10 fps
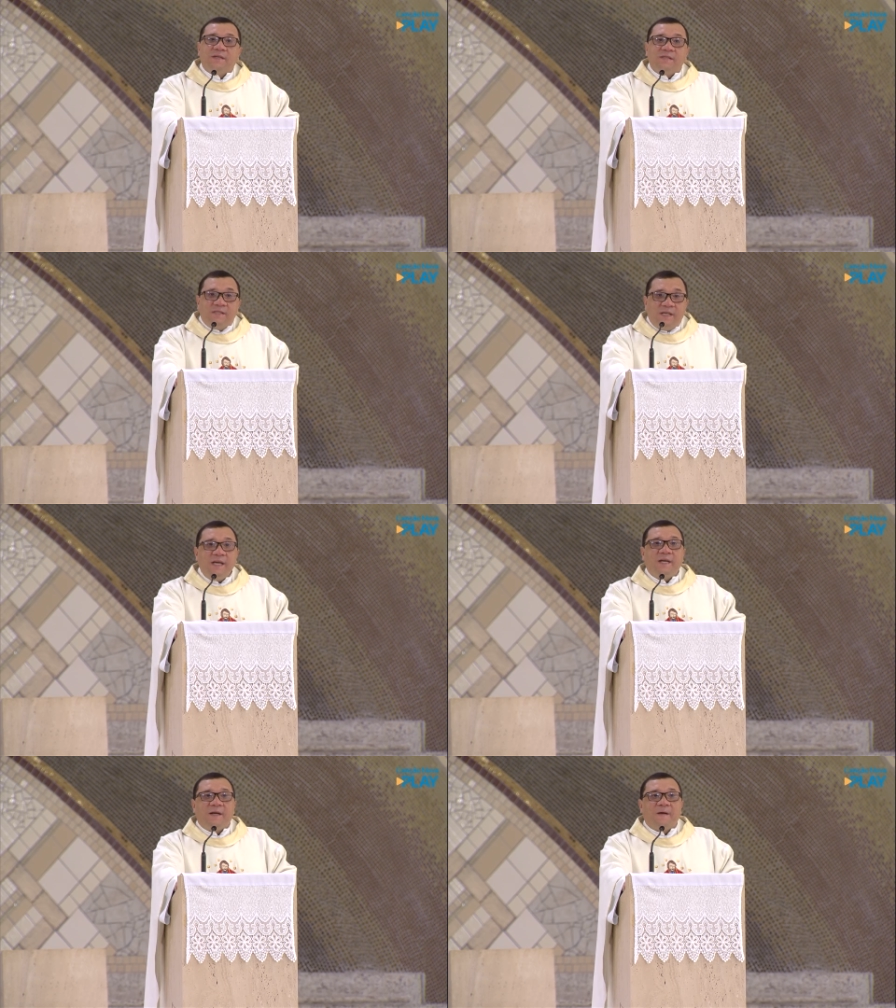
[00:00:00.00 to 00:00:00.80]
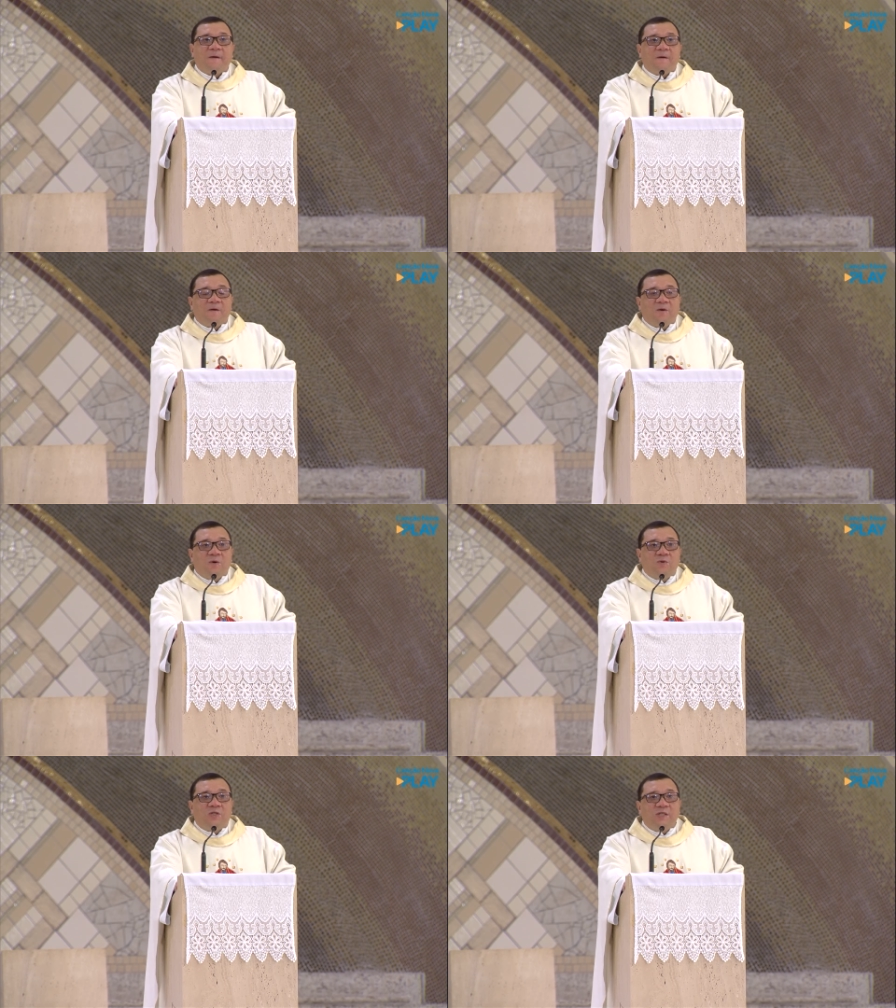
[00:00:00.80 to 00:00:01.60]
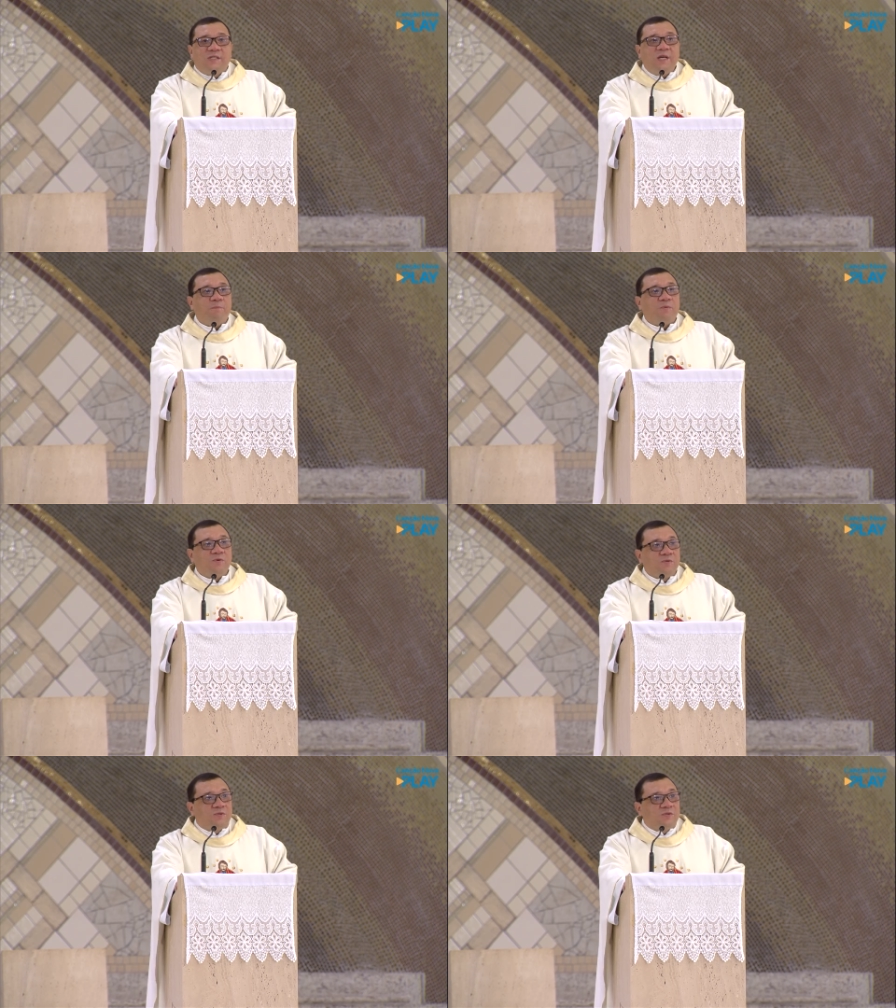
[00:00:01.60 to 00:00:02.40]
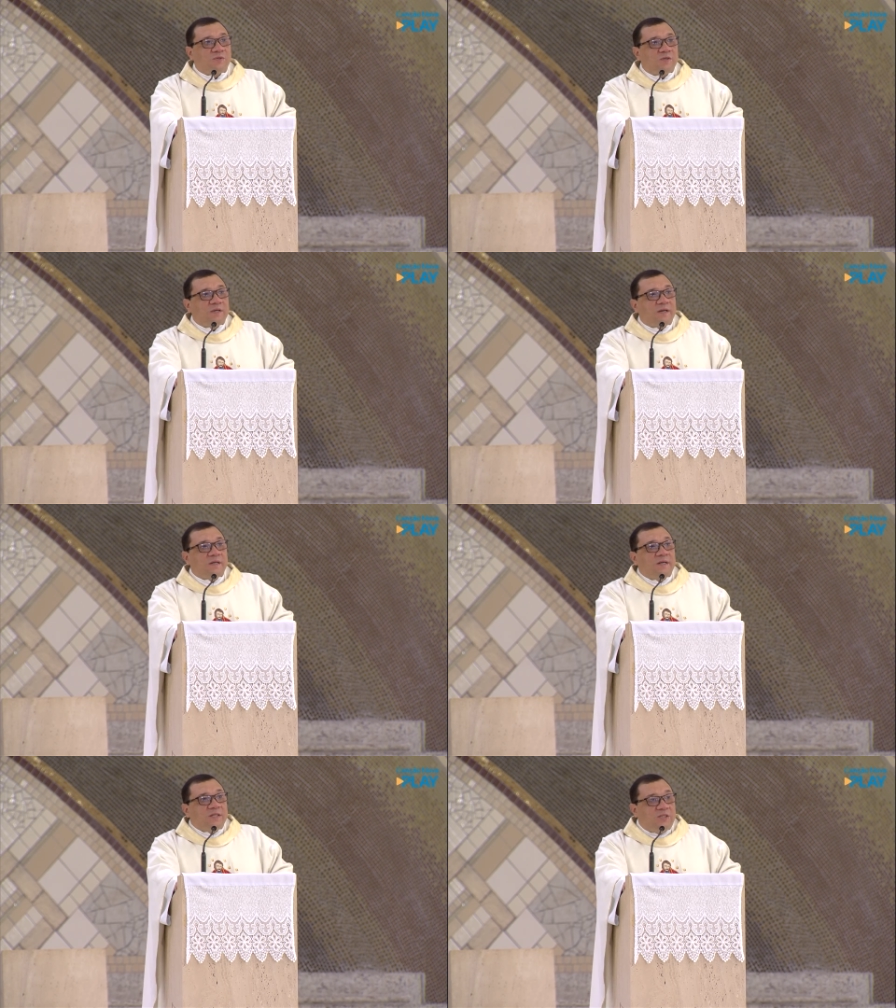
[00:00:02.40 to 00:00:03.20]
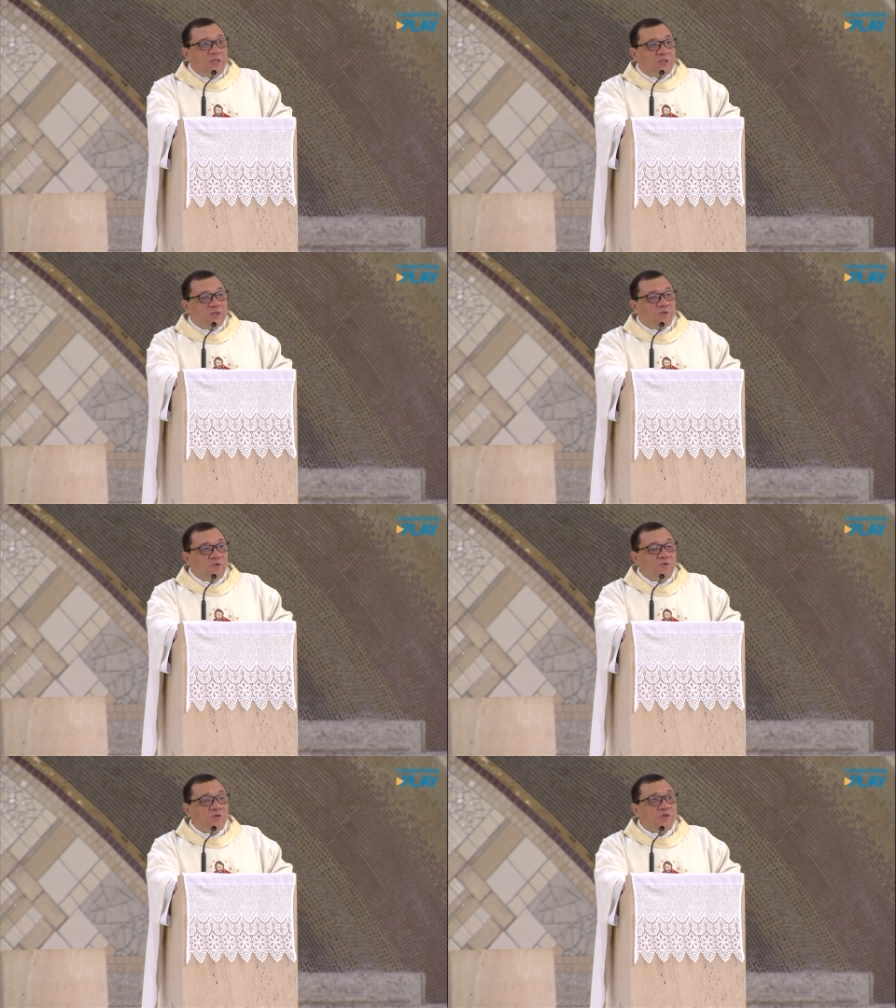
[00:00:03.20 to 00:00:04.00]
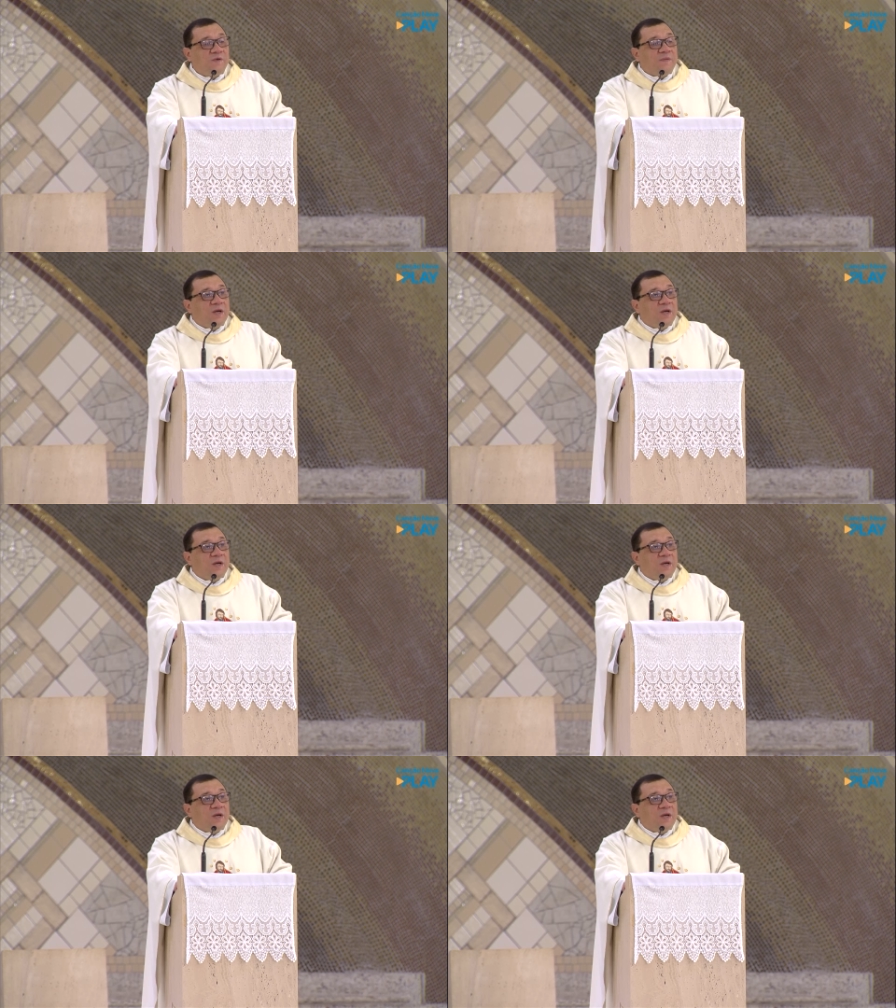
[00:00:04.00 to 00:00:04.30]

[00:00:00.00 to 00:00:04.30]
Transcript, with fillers: Sim, os discípulos de Jesus